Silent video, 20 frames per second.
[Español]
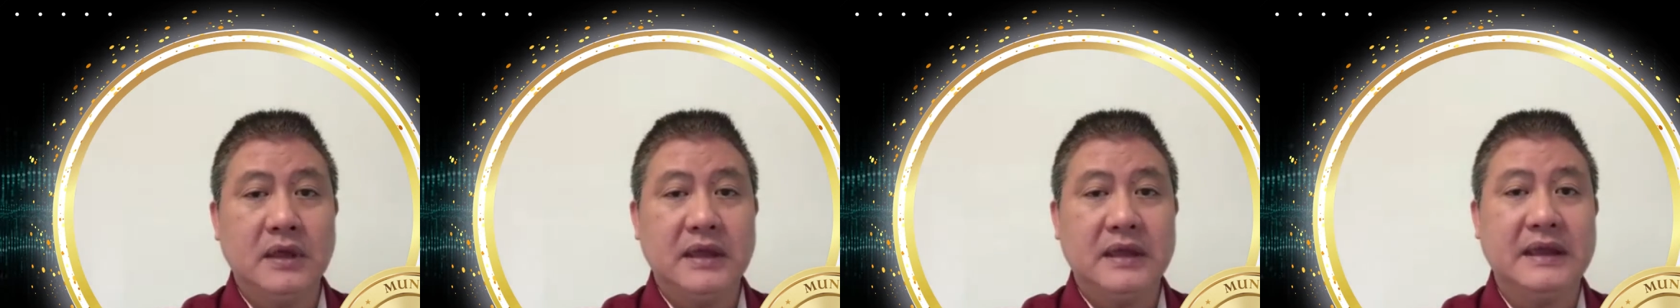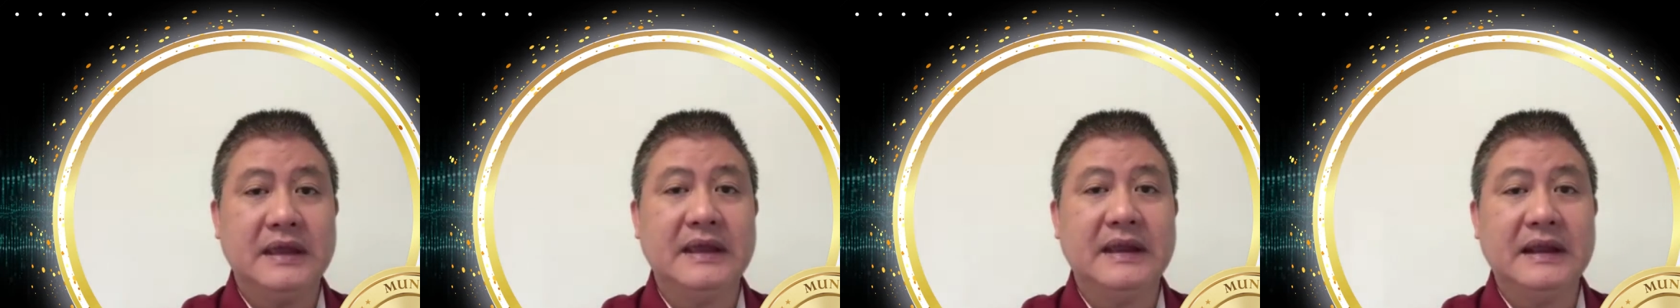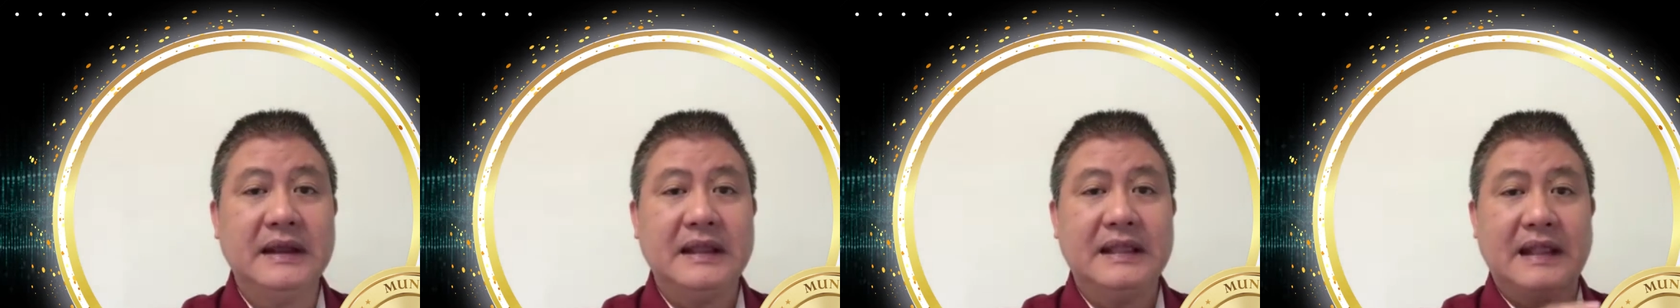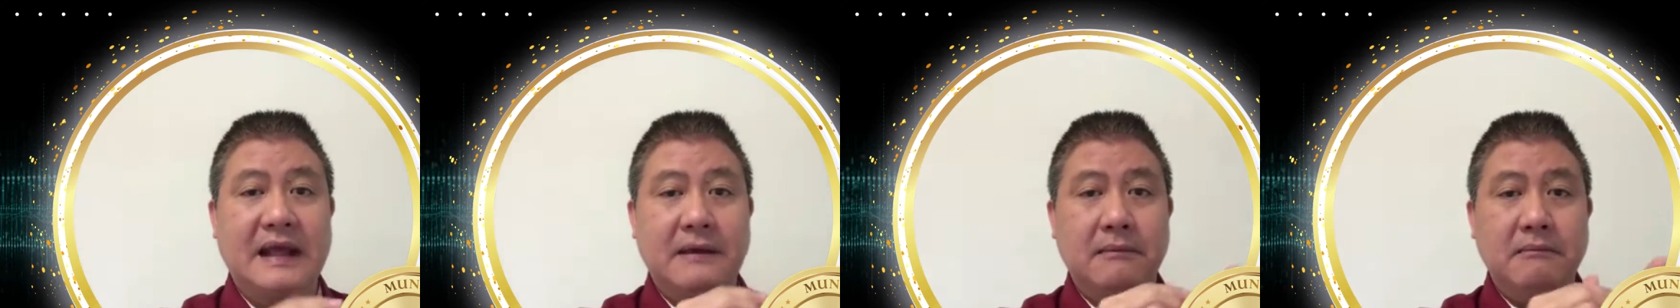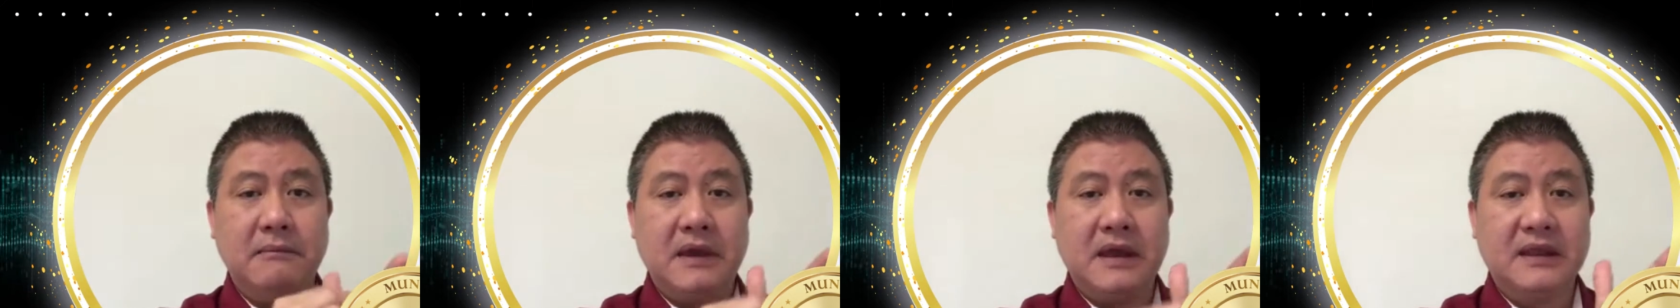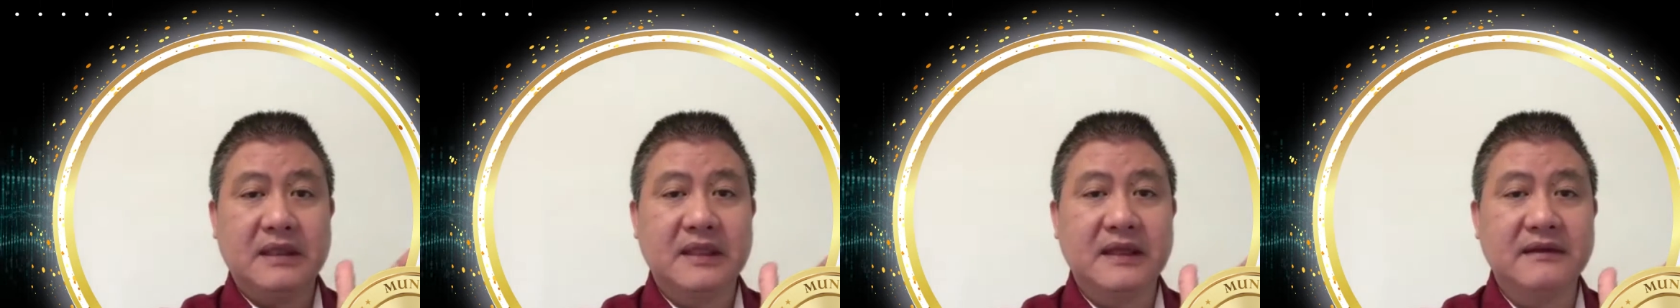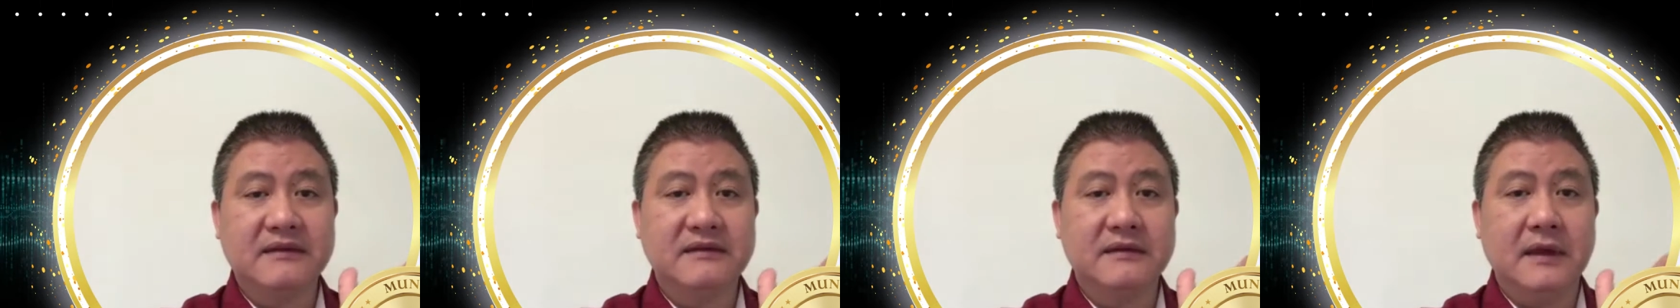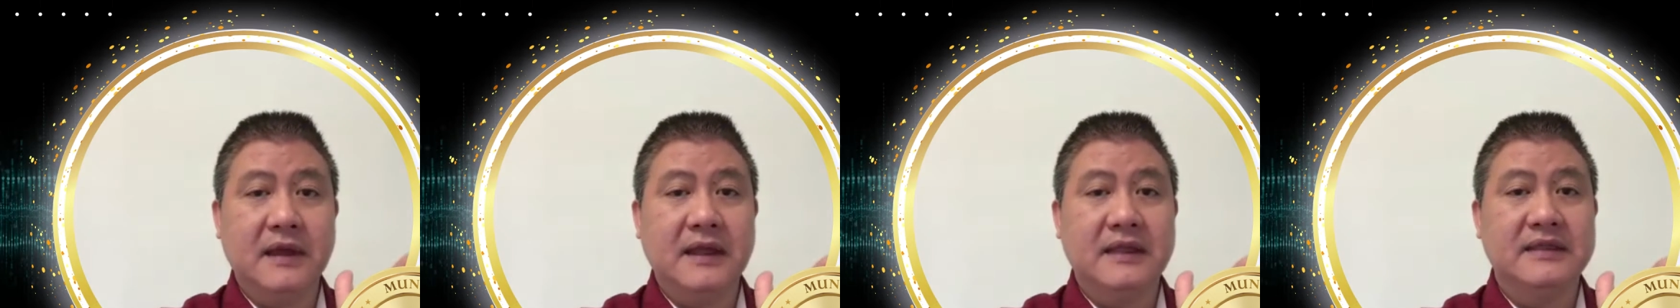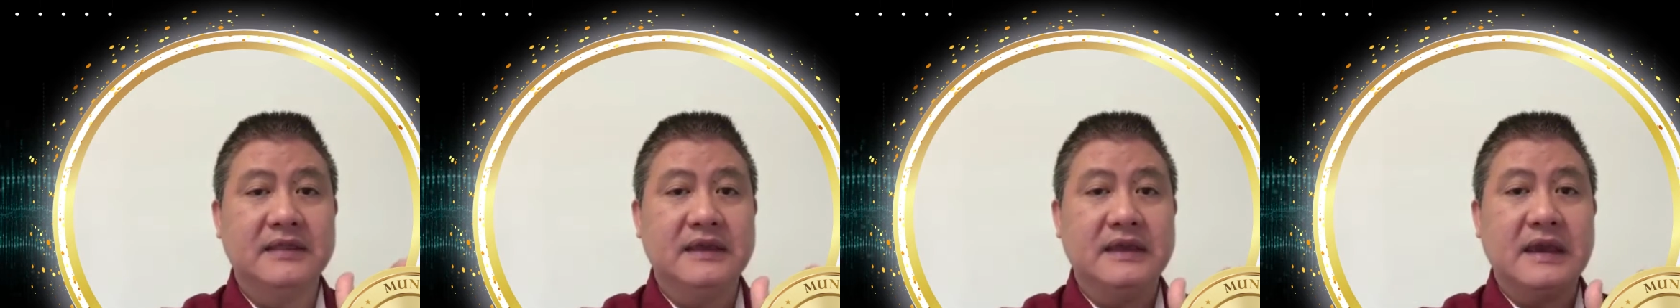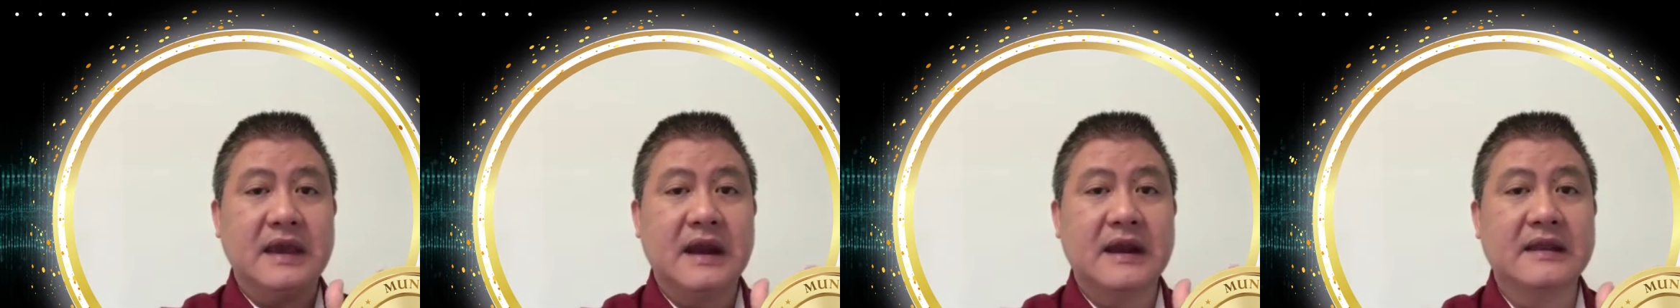y las metas
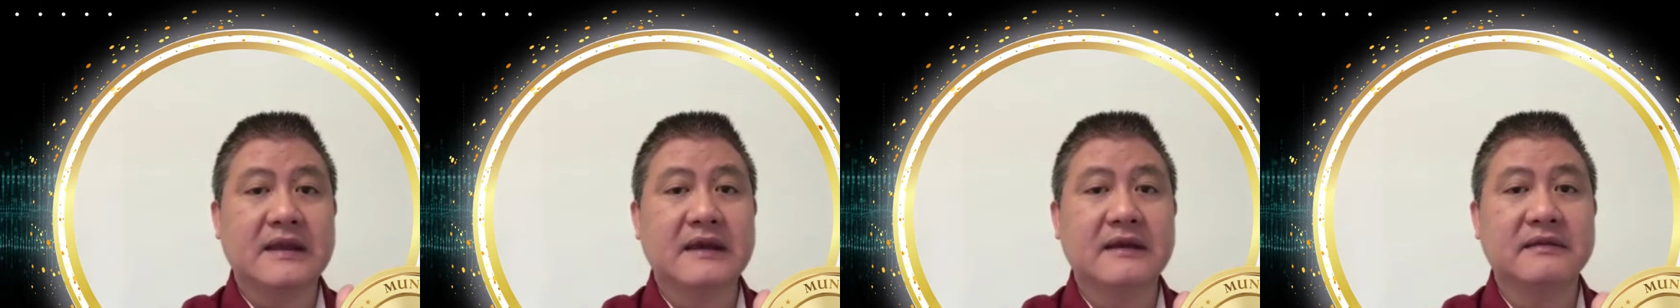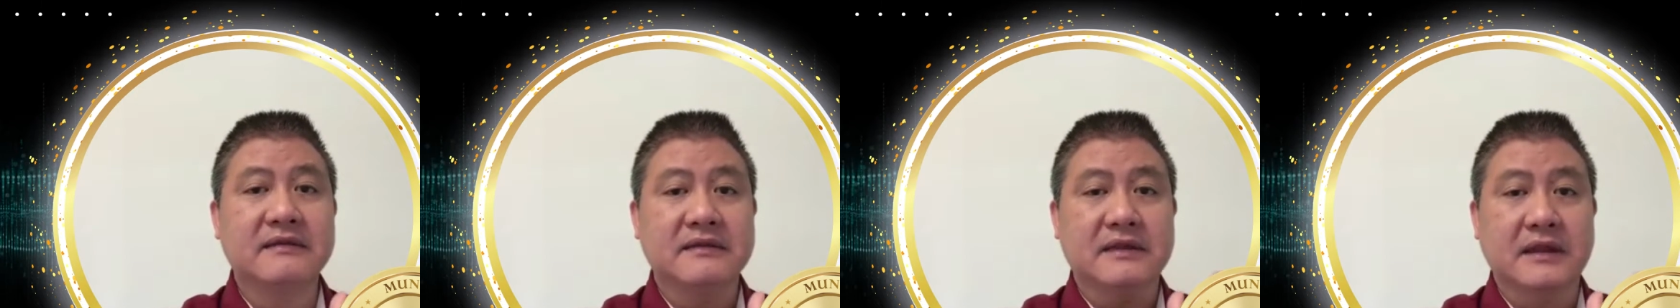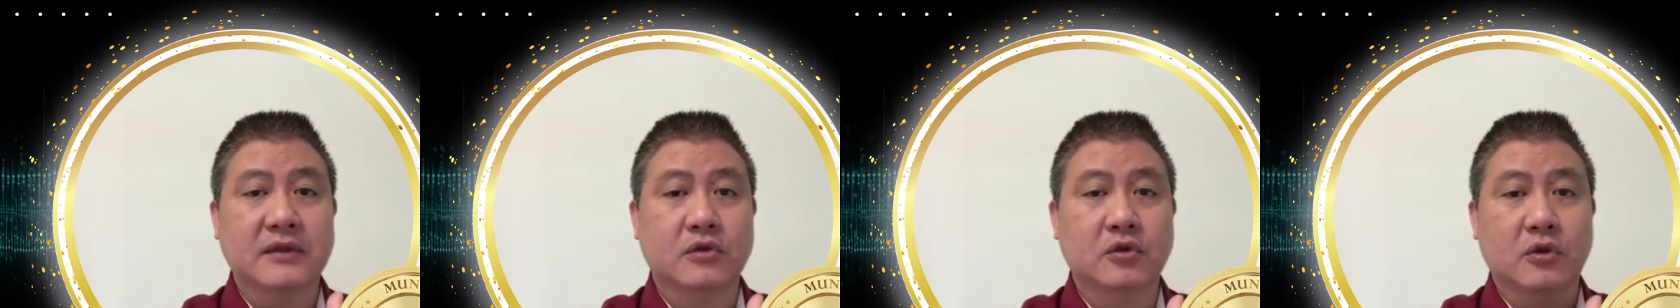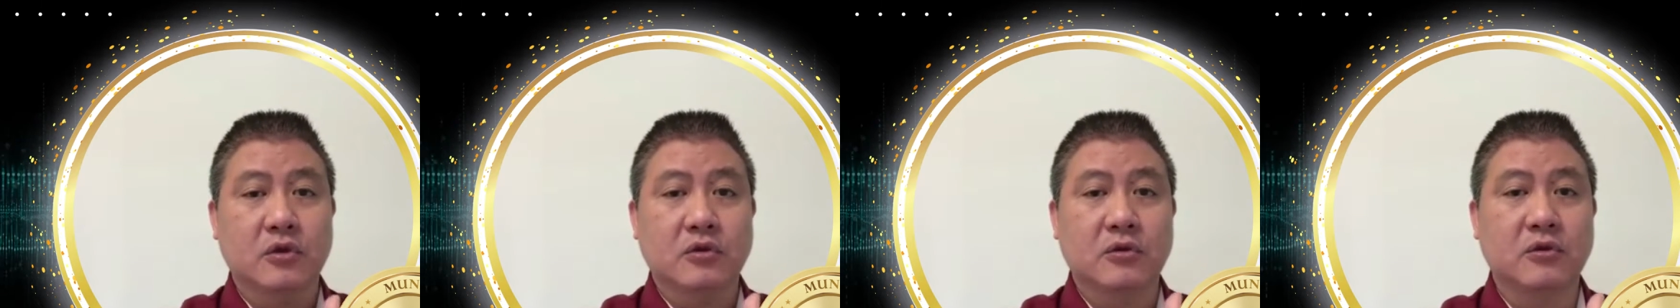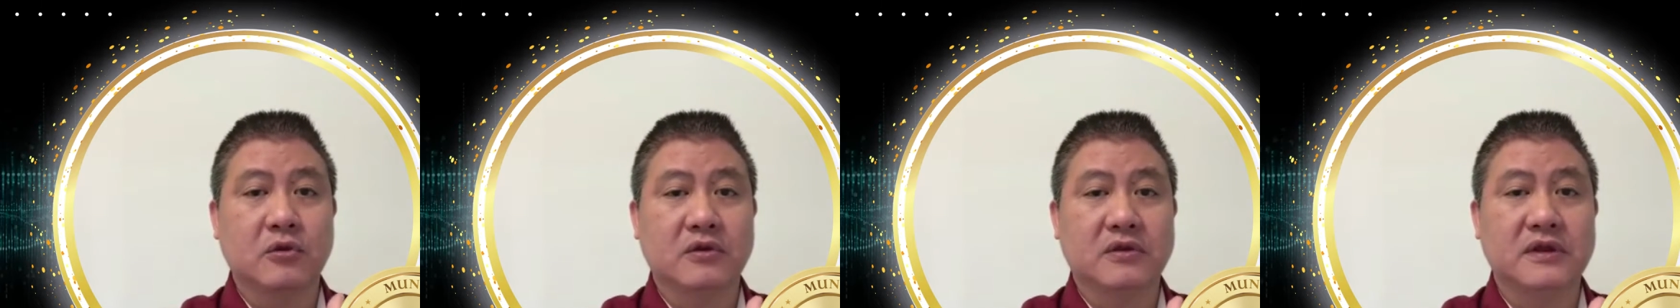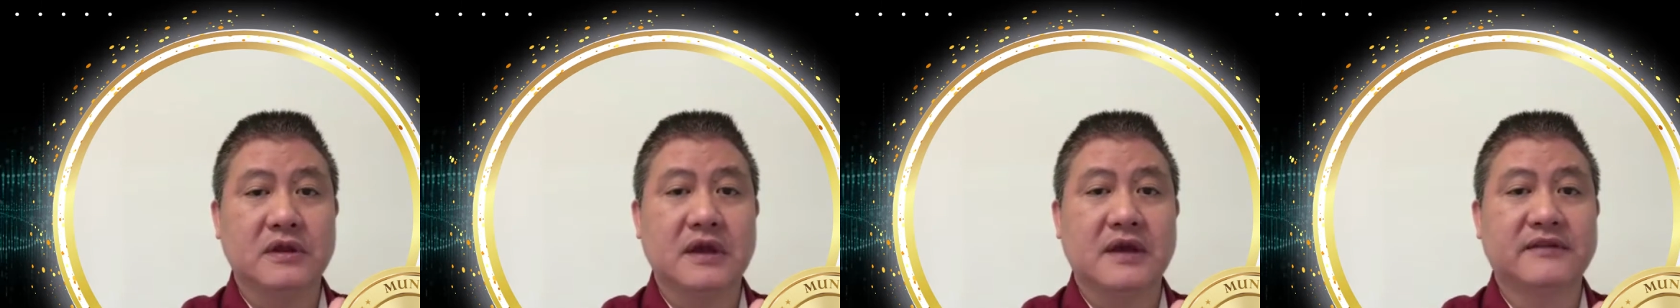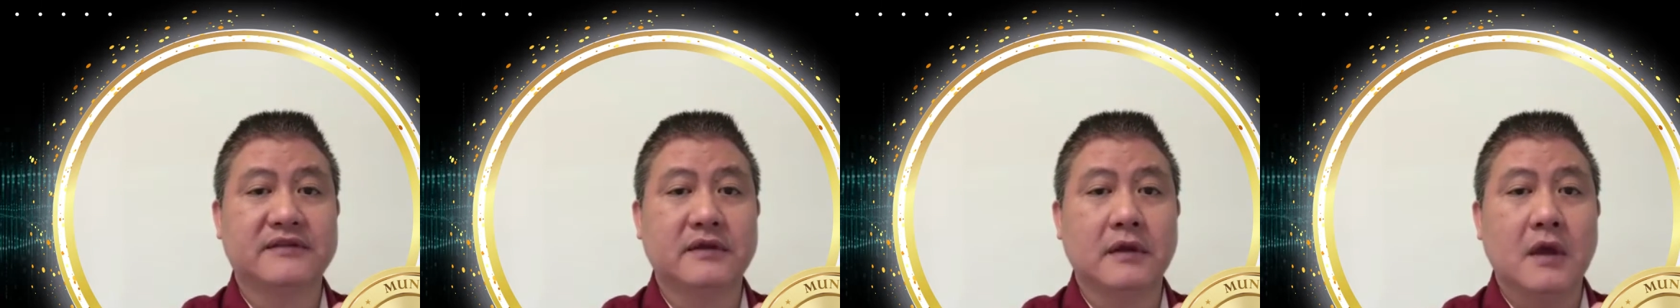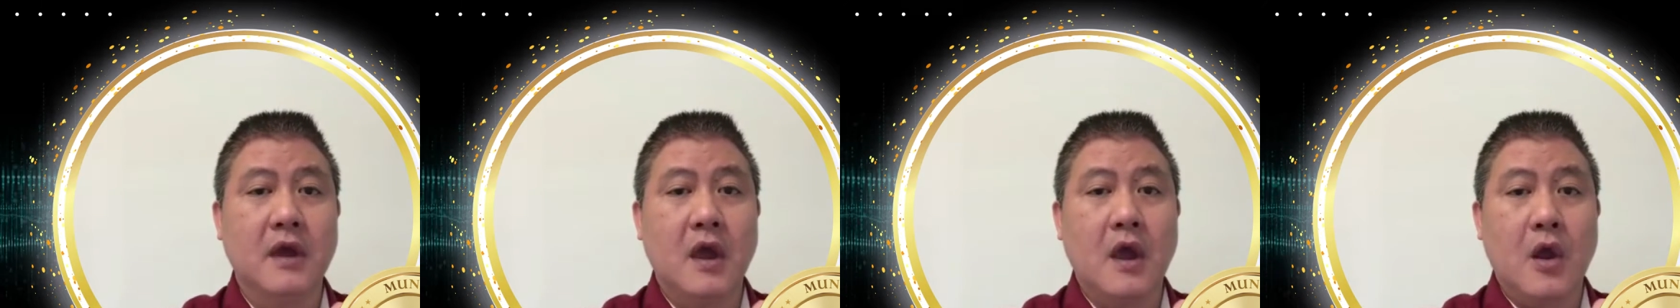diarias de todos los días